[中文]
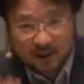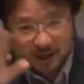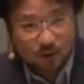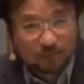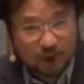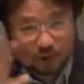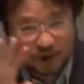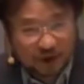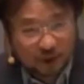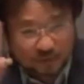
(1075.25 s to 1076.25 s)
他所描写
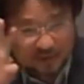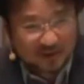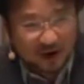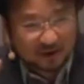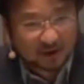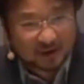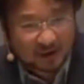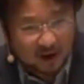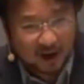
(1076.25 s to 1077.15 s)
一九四二年的上